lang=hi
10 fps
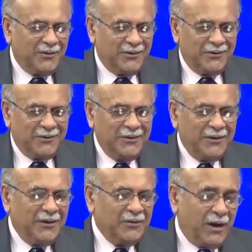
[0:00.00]
तो
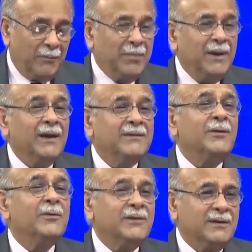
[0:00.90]
तो अब भी
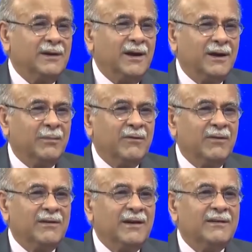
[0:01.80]
ऐसे हो सकता है कि
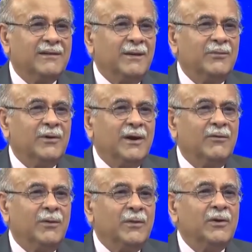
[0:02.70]
परवेज़ लाई साहब जो है
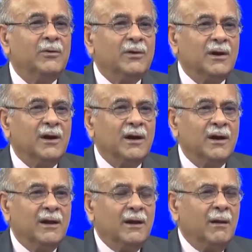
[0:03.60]
वो अपना यू टर्न ले लें